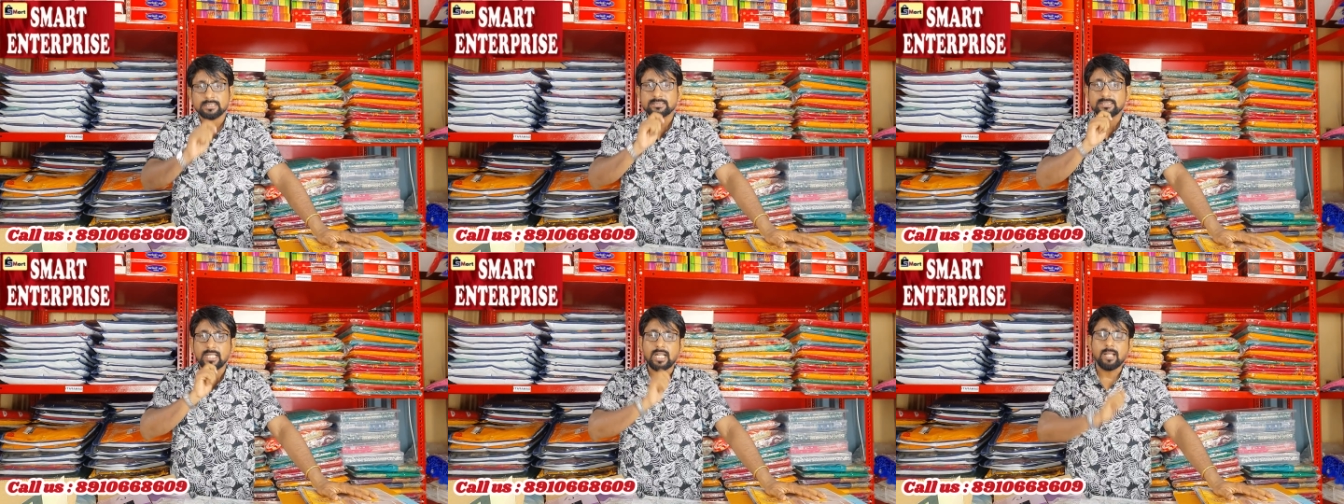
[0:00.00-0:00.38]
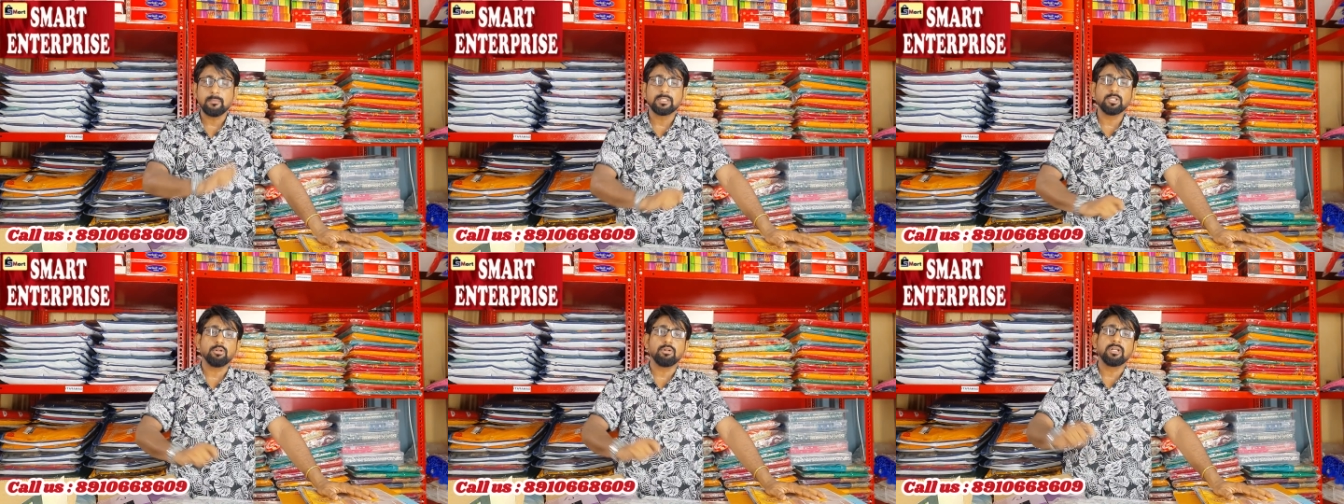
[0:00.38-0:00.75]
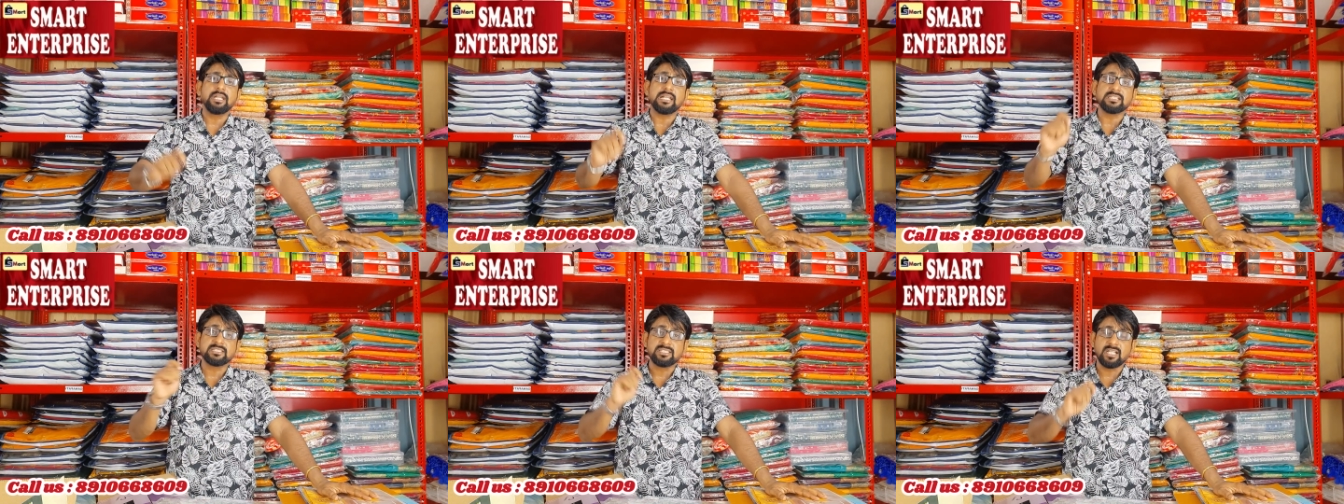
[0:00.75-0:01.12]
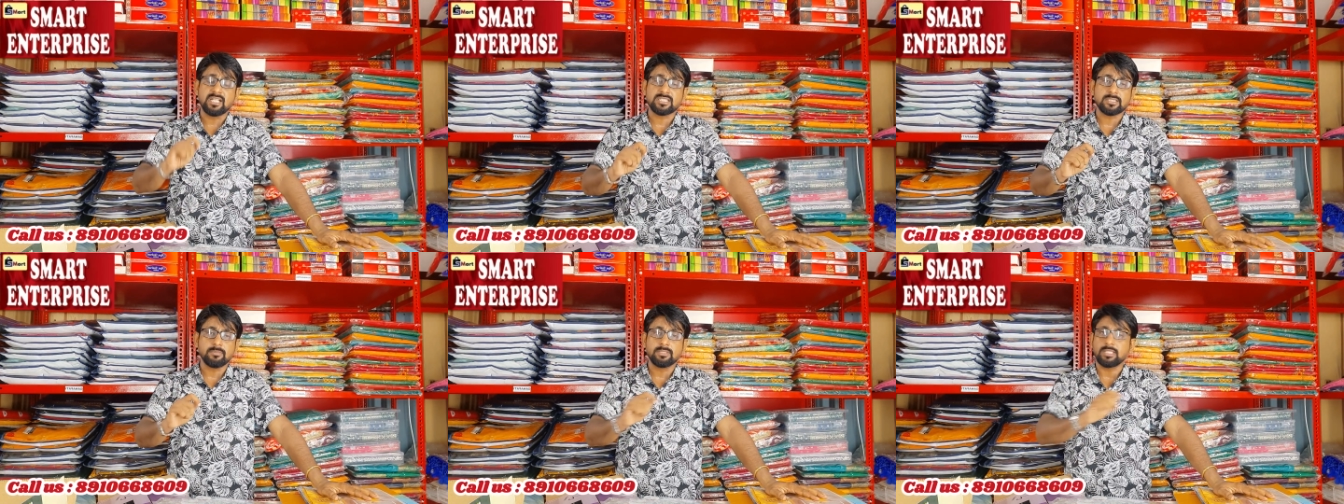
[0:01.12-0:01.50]
যারা আমাদের অলরেডি এক্সিস্টিং
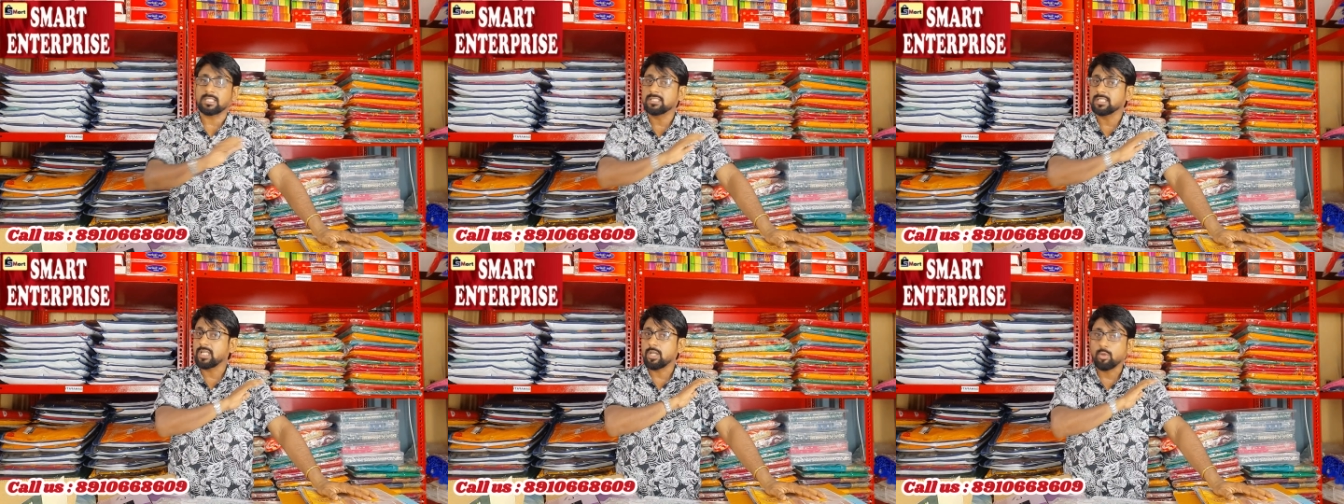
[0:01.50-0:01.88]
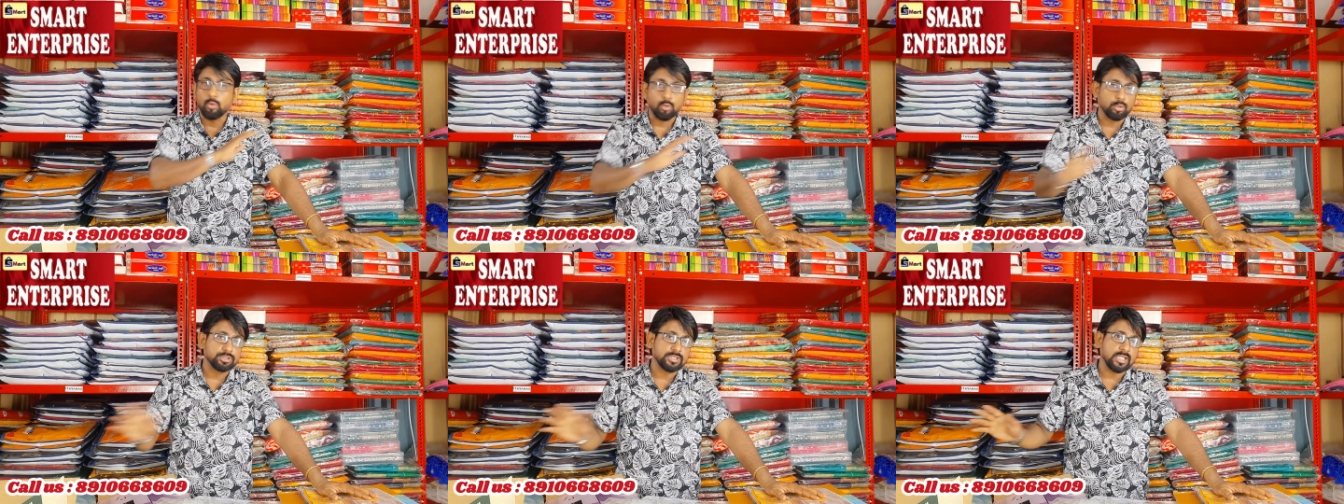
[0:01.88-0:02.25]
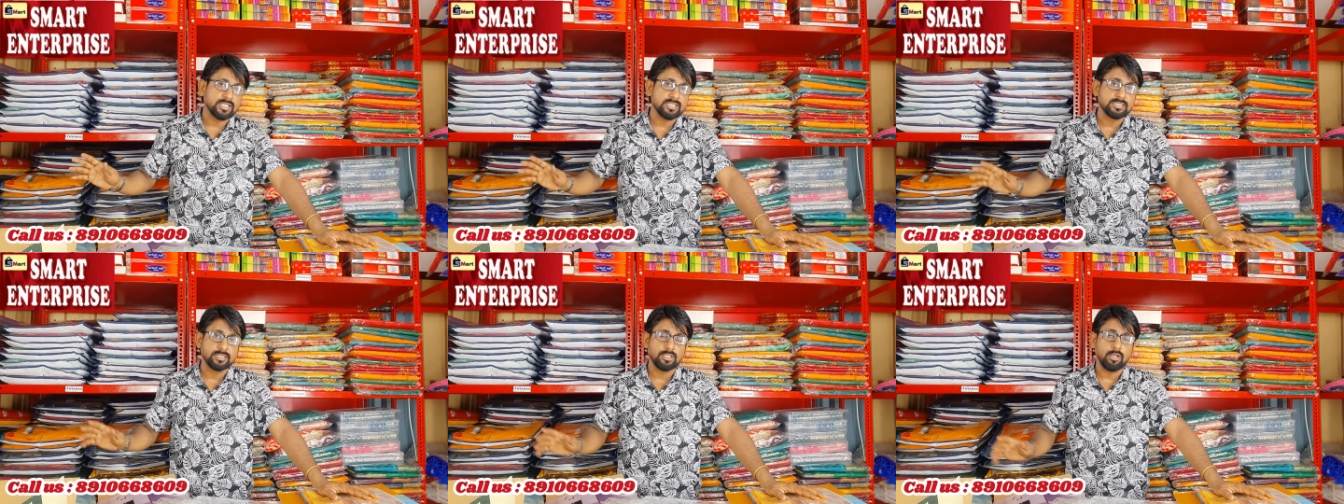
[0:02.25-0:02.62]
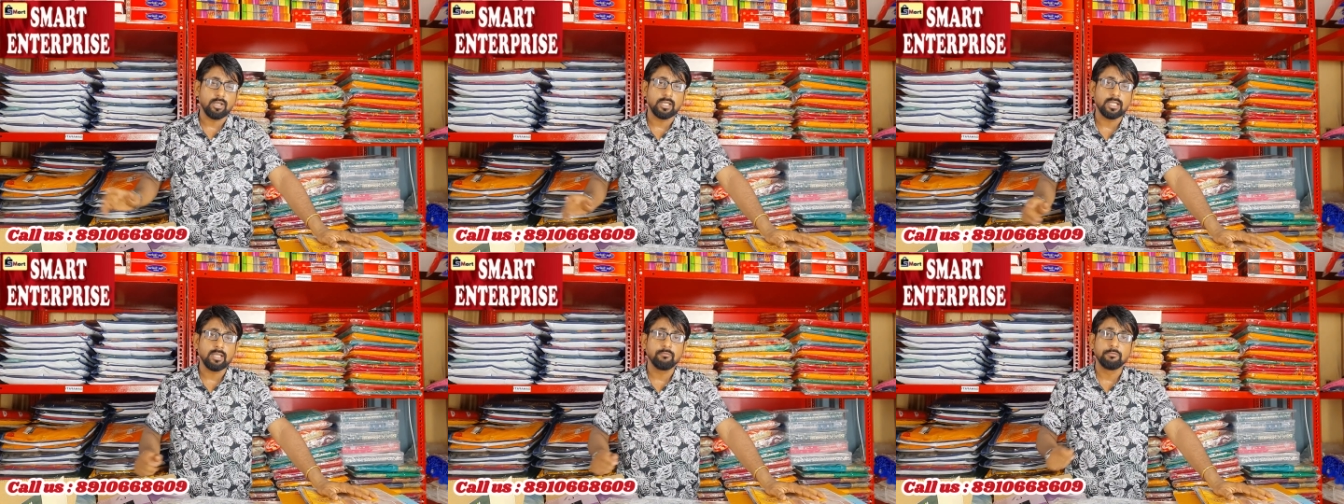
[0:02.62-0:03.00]
কাস্টমার তাদেরকে কোনো চার্জেস দিতে
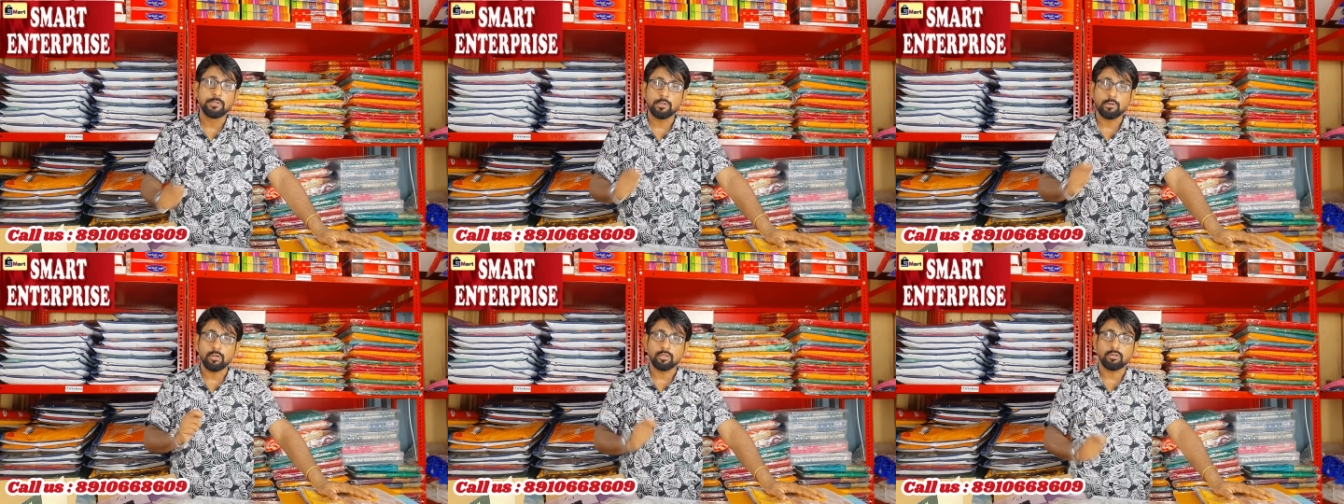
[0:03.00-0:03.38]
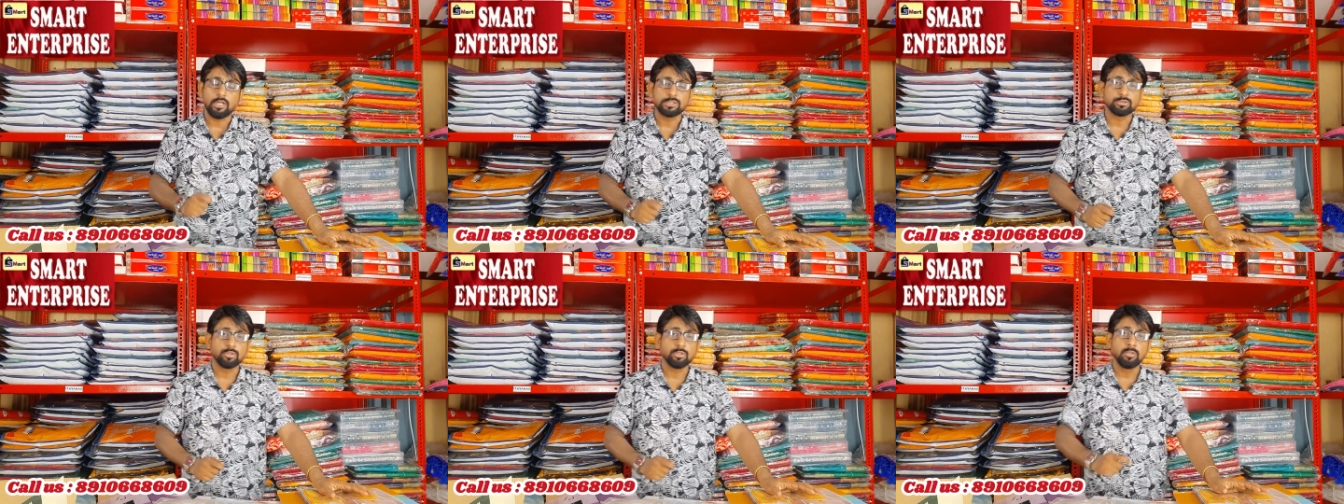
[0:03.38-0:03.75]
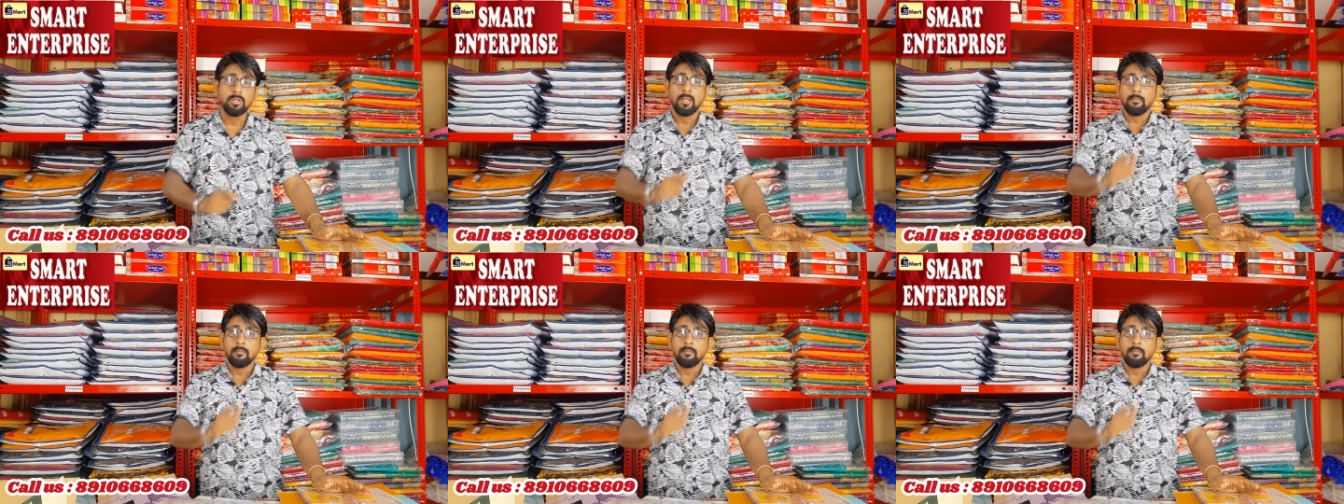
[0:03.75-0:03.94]
হয় না ভিডিও কল করার জন্য